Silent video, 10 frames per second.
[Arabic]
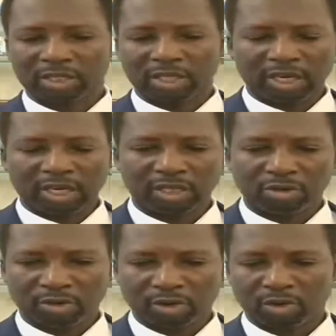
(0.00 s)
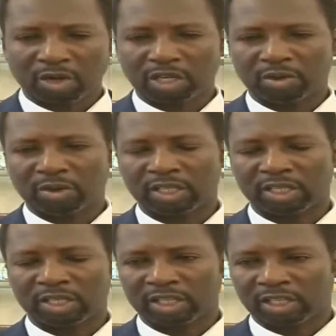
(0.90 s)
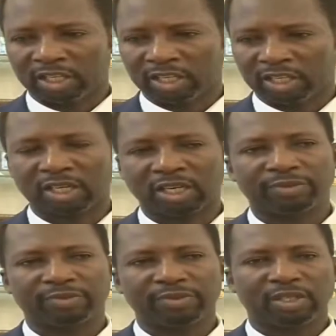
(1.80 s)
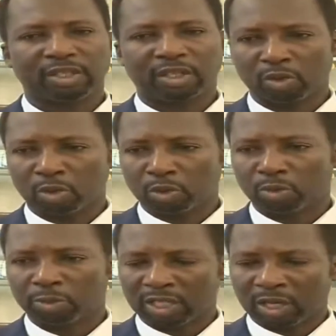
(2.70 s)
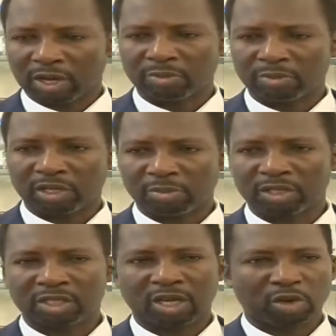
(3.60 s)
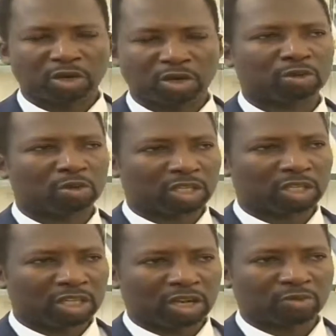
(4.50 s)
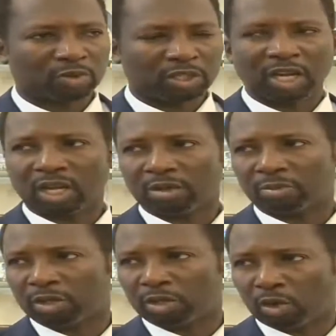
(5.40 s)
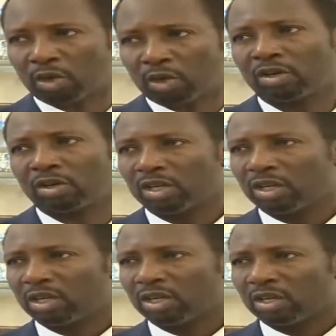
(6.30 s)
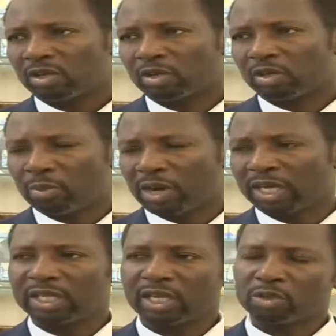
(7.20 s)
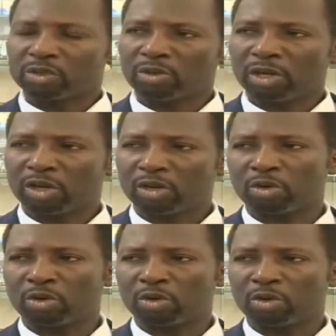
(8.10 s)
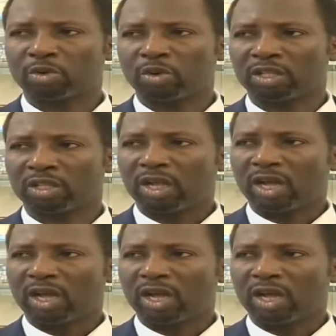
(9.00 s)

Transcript: بس دايرين نفرقوا اي واحد يجي التاني حقه قد هدومه تمام يلبسها ويقعد والناس يعرفوا ده من دول لو ما كده زول ما يخلوه يخش في الدوان